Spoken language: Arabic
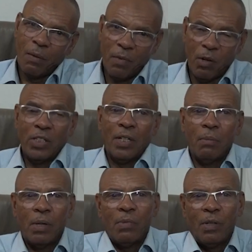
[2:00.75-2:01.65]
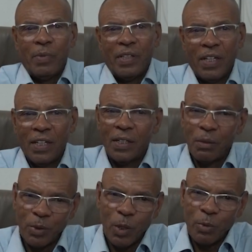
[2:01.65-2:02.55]
ما ما من البدايه
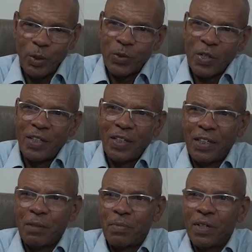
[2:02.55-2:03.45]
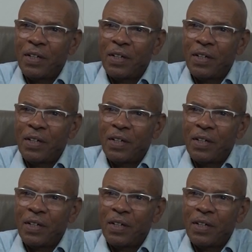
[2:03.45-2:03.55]
نبداو اون ايكيب